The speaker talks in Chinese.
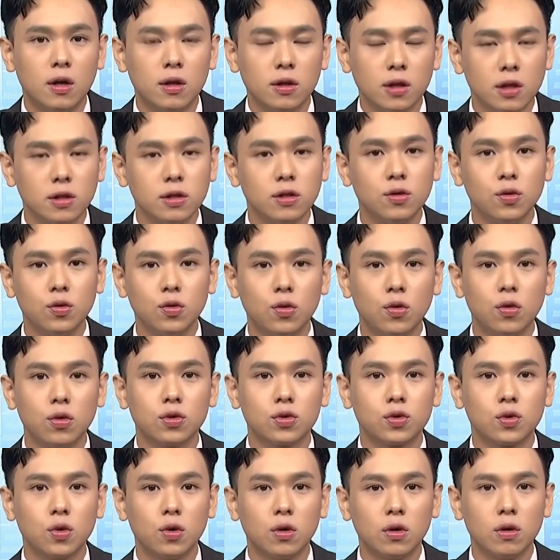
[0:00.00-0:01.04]
但是如果
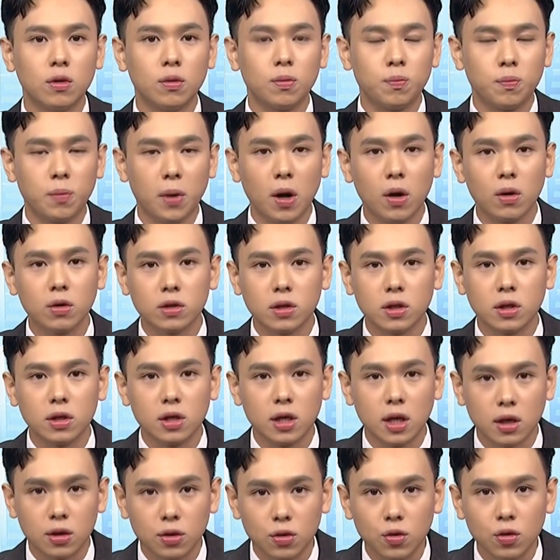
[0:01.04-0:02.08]
说鲍尔的
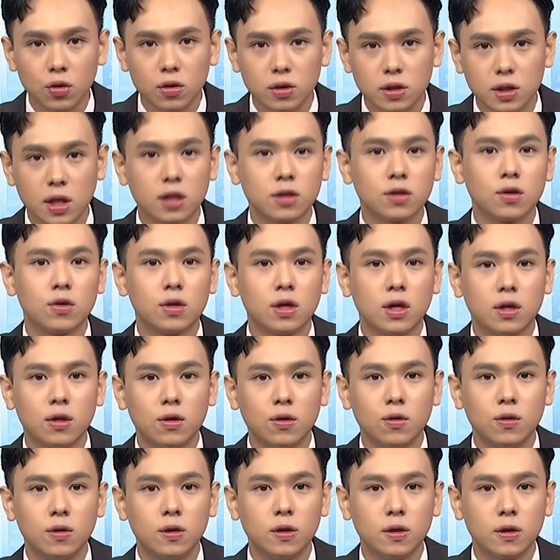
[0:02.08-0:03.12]
言论，上周言
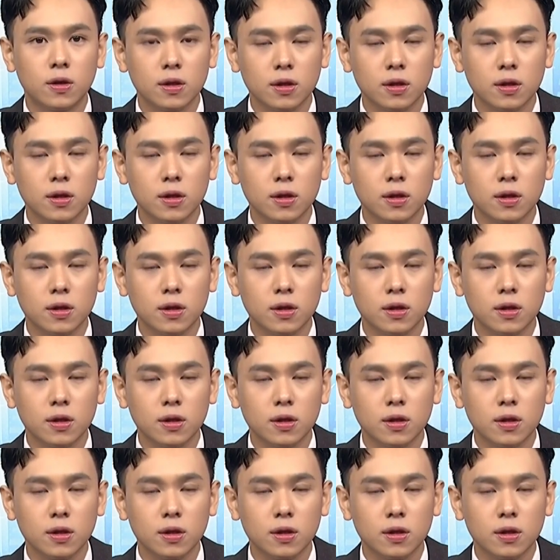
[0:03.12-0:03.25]
论。